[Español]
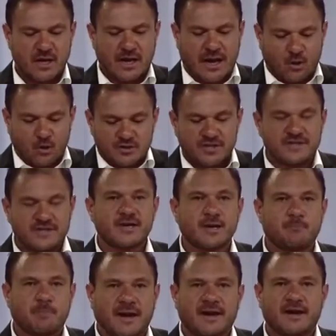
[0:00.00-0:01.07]
La
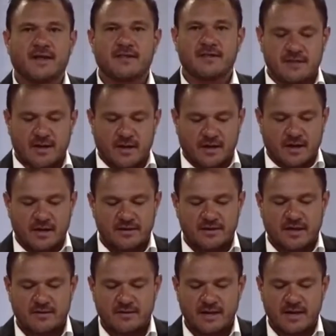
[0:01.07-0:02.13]
conciencia plena de tal
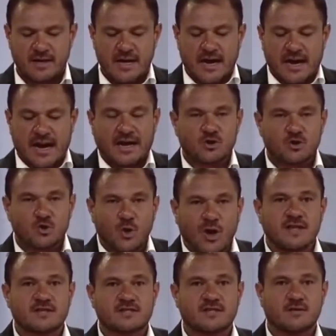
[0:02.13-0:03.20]
realidad, la
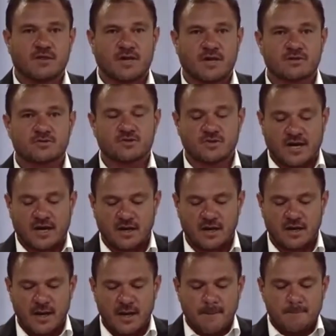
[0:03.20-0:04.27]
actual desigualdad social,
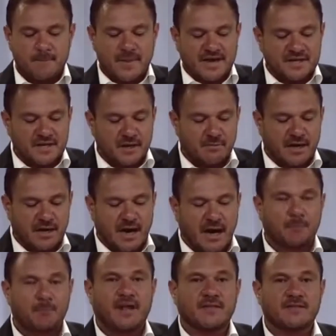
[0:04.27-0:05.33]
me lleva
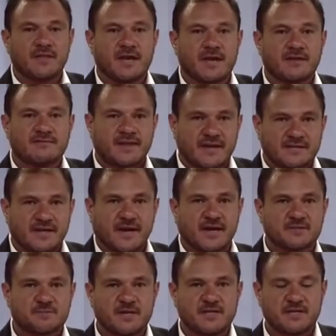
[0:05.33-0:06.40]
a plantear tres
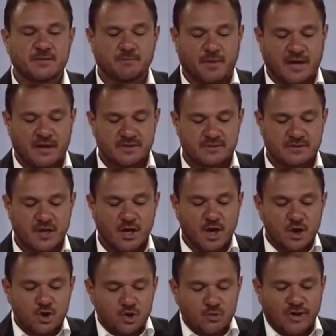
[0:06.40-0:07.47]
ejes principales.
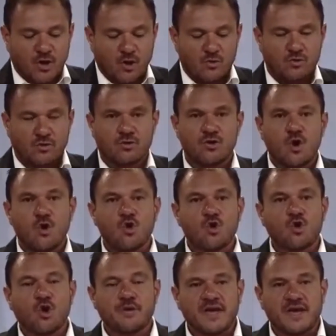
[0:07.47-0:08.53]
Número uno, un
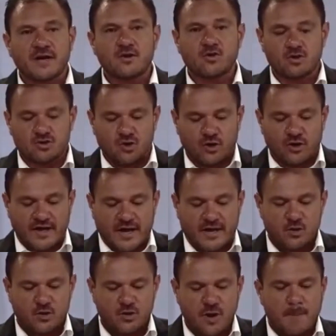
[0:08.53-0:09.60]
gobierno
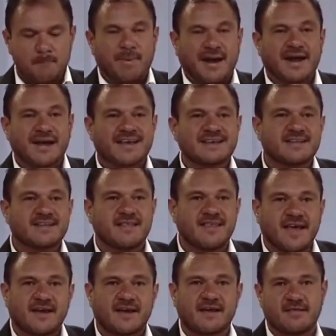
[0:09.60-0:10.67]
solidario para que se
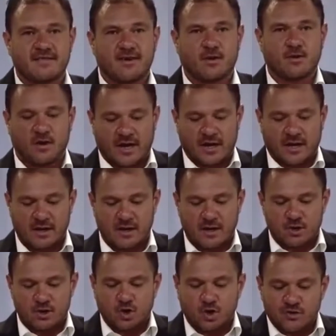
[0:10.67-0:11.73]
deje de decorar
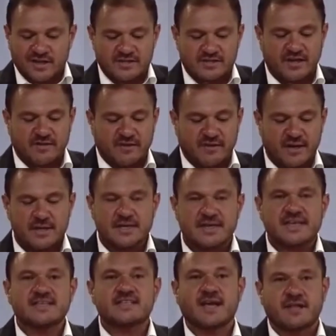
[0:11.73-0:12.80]
donde se ve
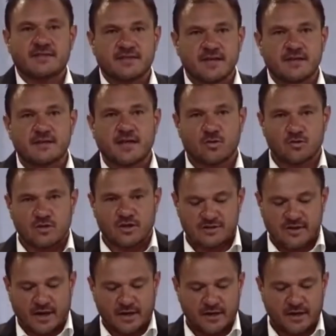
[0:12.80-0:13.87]
y se atienda donde
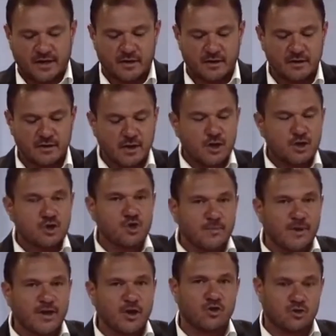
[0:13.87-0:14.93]
se requiere.
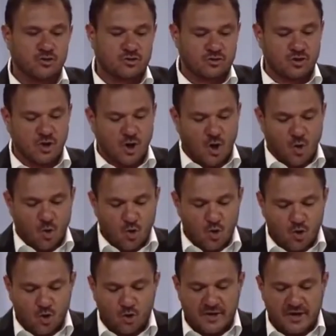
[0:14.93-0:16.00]
Número dos,
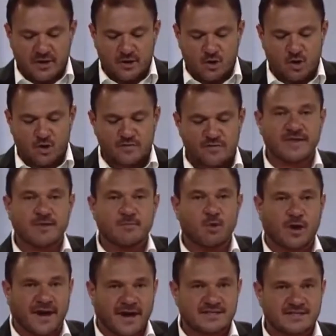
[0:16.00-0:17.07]
un gobierno de
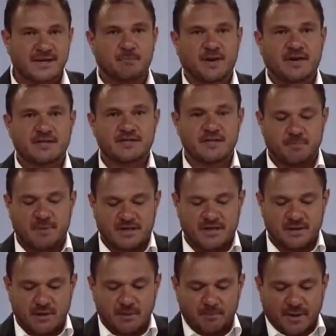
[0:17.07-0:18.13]
democracia
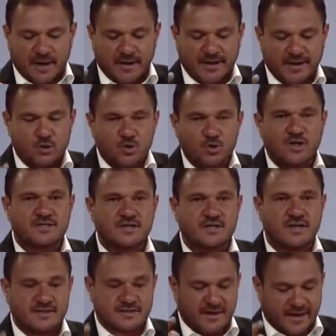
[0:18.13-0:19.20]
participativa para que tú
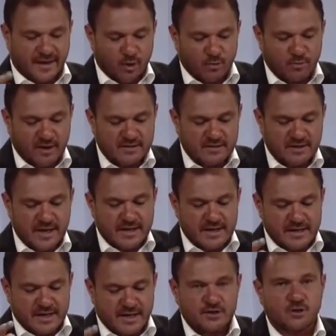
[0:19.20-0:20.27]
decidas qué obras
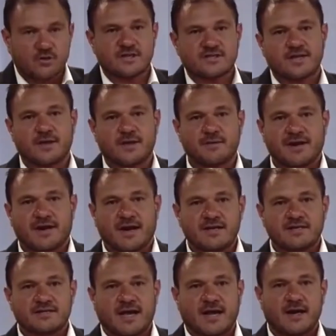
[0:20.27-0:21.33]
y acciones se deben
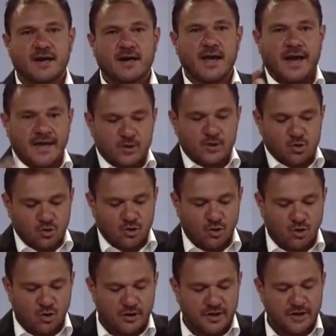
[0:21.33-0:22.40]
realizar en tu
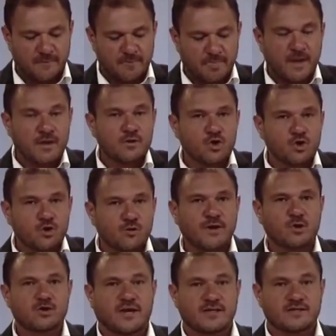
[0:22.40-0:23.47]
colonia.
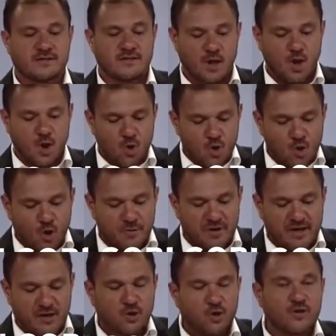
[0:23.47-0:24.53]
Número tres, un
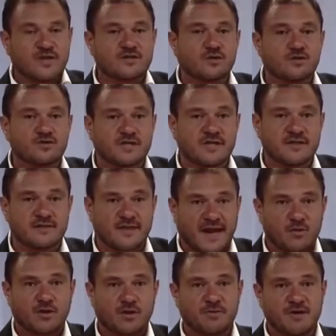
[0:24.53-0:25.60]
gobierno
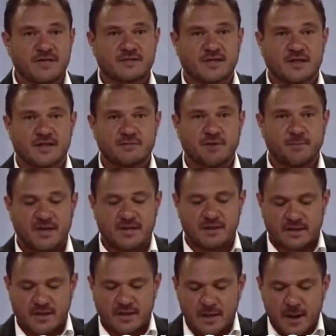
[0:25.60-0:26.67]
desconcentrado
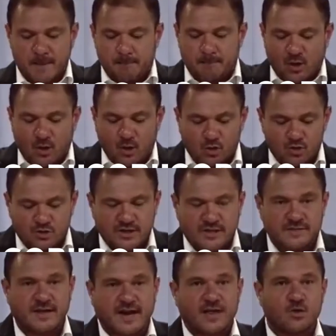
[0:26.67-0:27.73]
administrativamente, pero
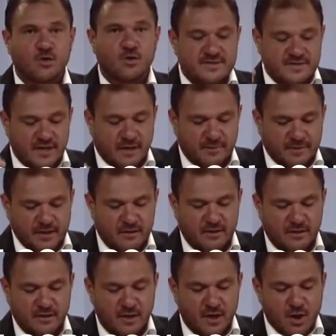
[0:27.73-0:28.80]
concentrado en
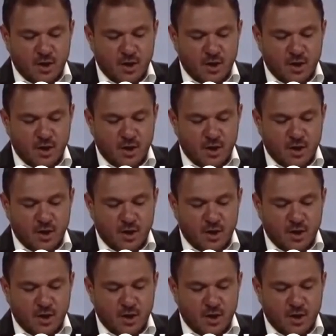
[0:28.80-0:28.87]
servirte.